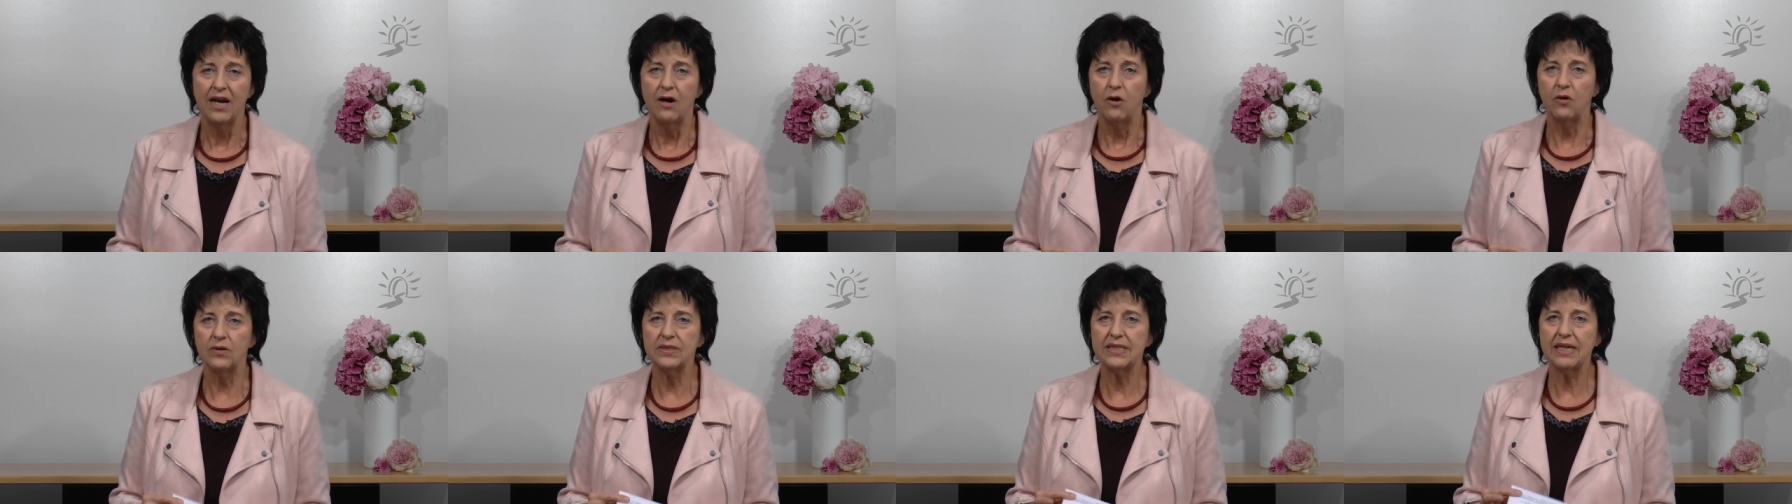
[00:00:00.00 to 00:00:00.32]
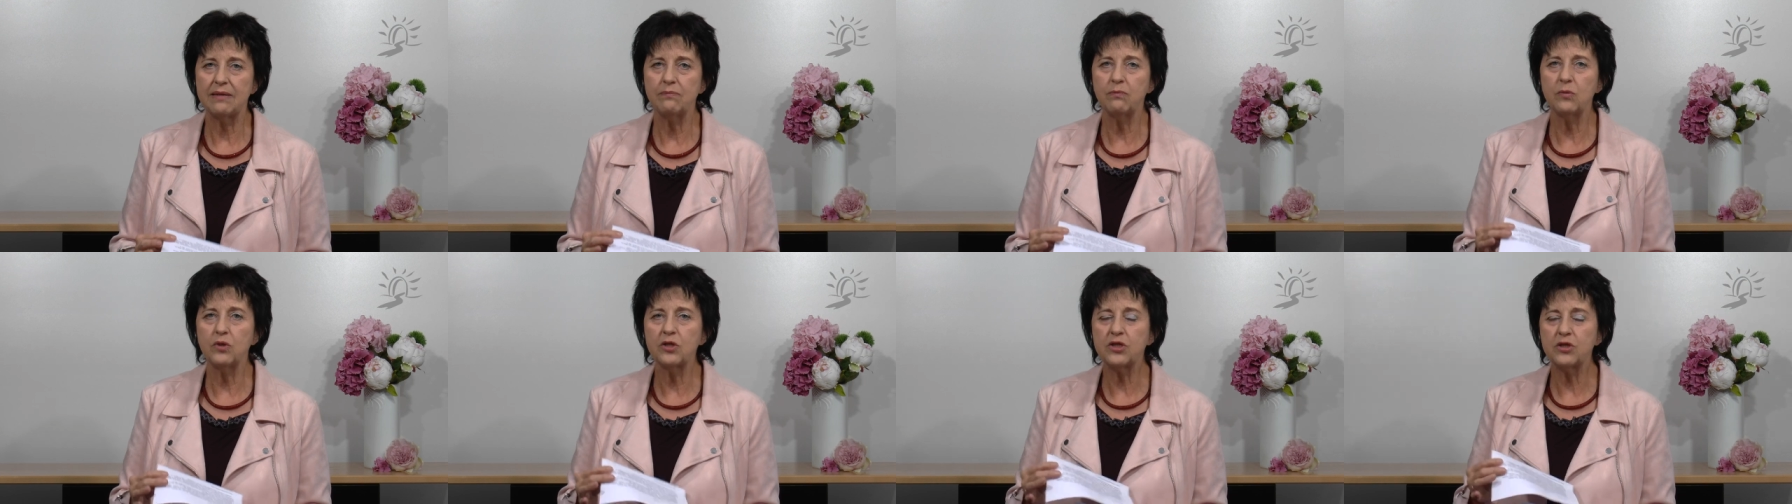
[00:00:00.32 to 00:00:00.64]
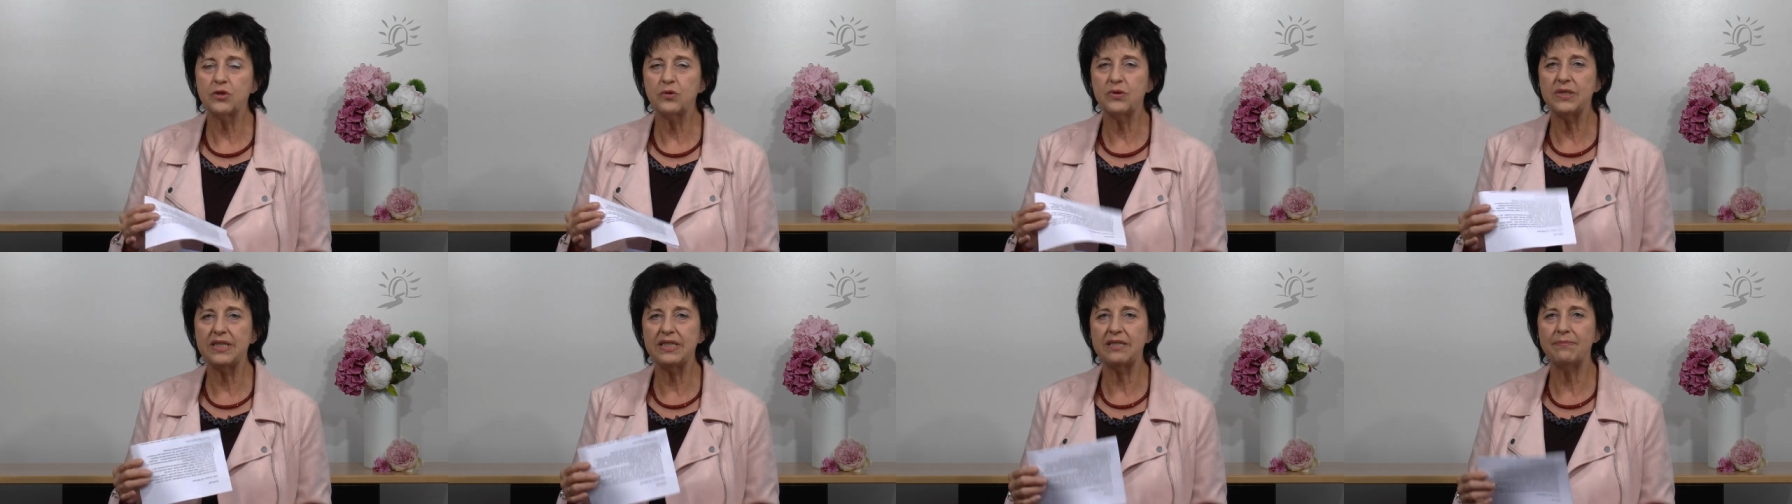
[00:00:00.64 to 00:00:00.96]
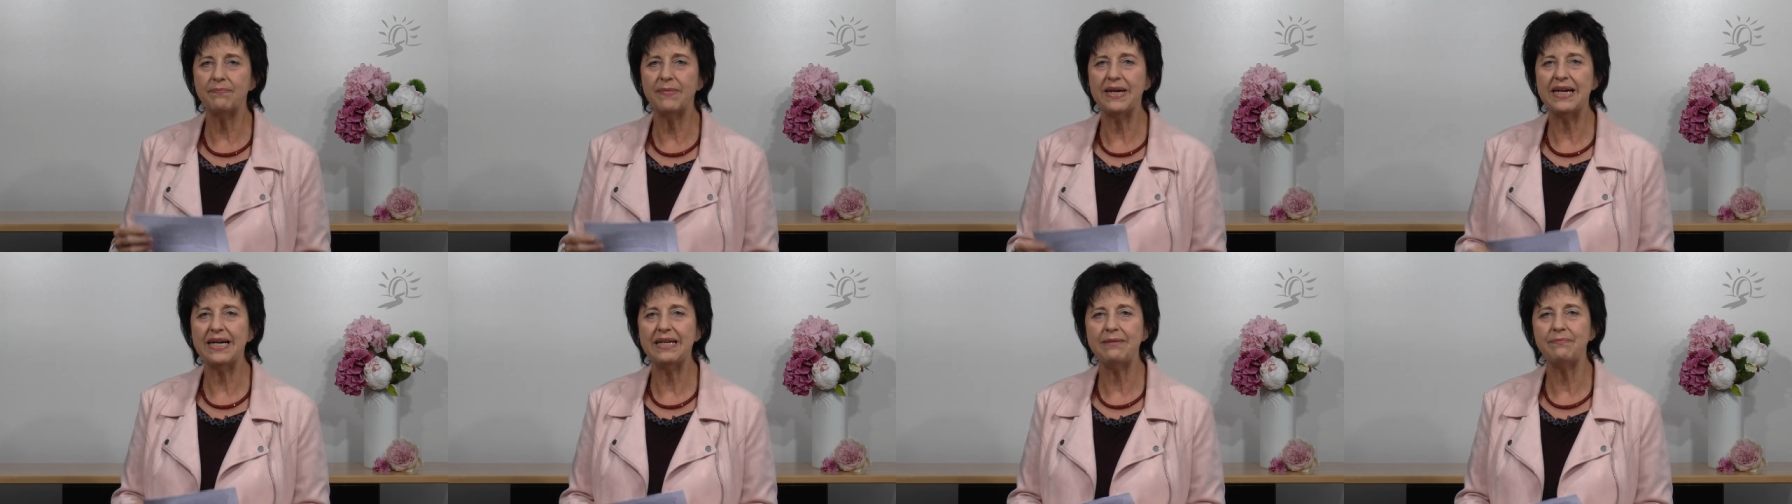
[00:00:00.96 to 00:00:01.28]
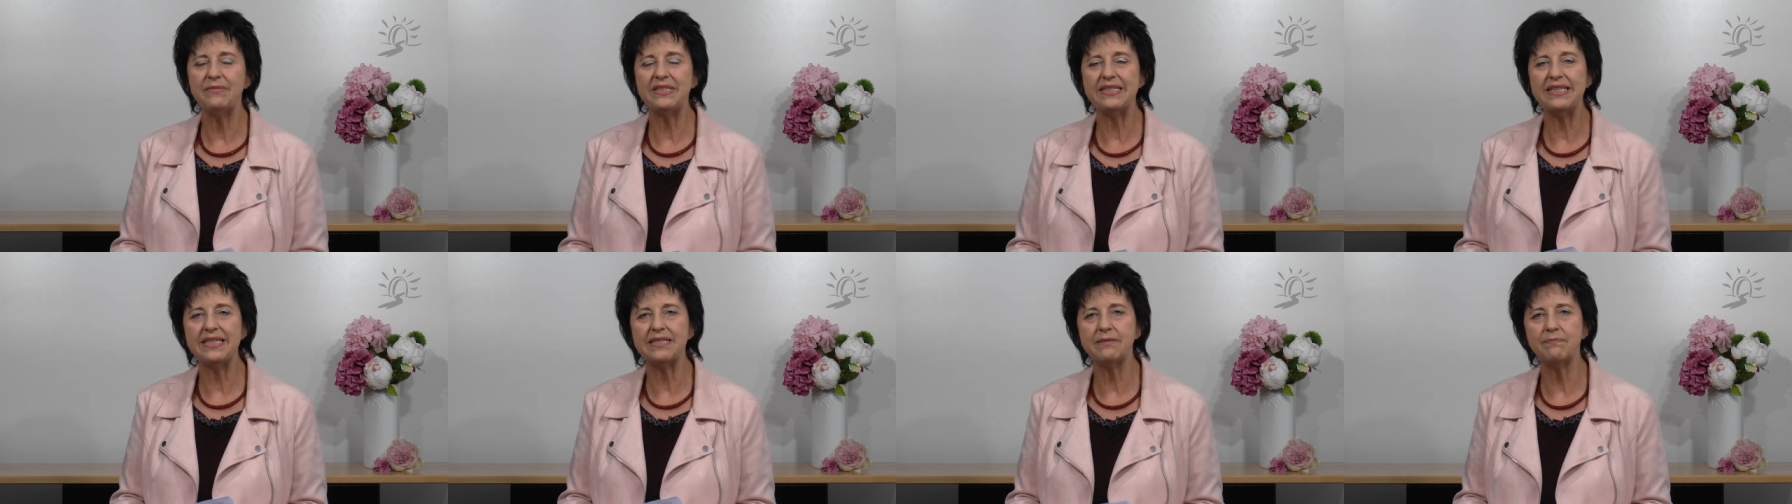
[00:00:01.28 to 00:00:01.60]
Und dann musst du dich mal
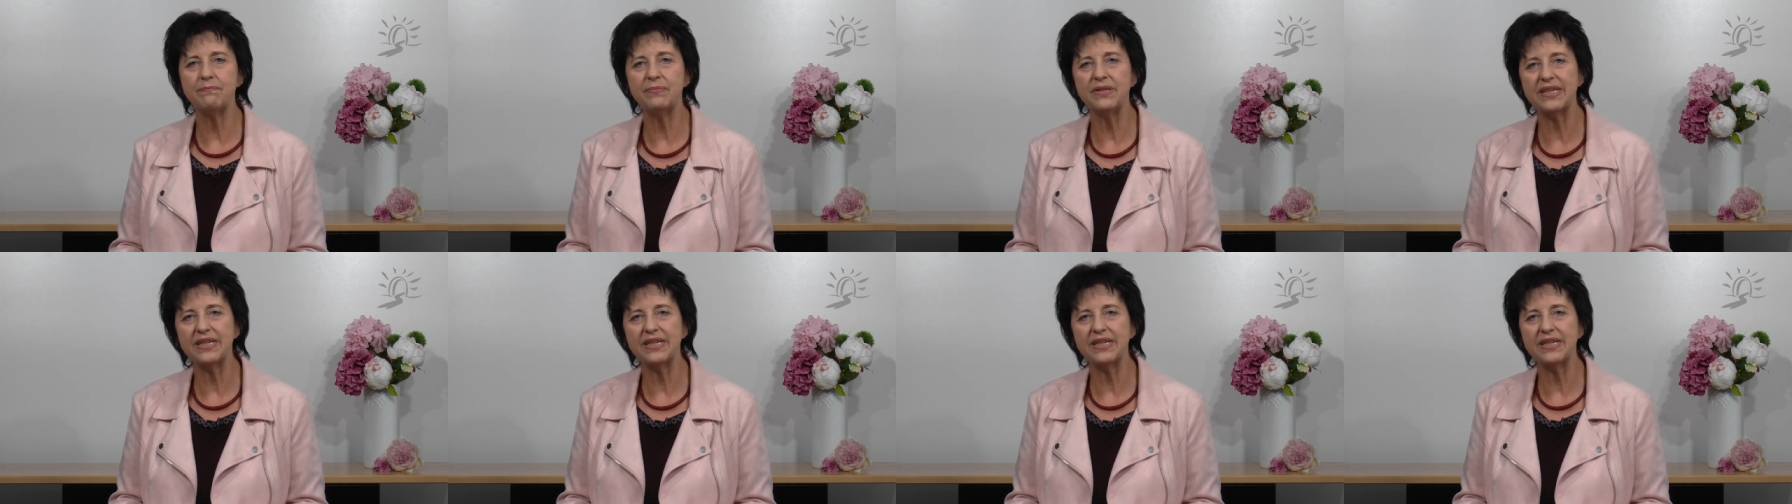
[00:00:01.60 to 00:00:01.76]
mit diesem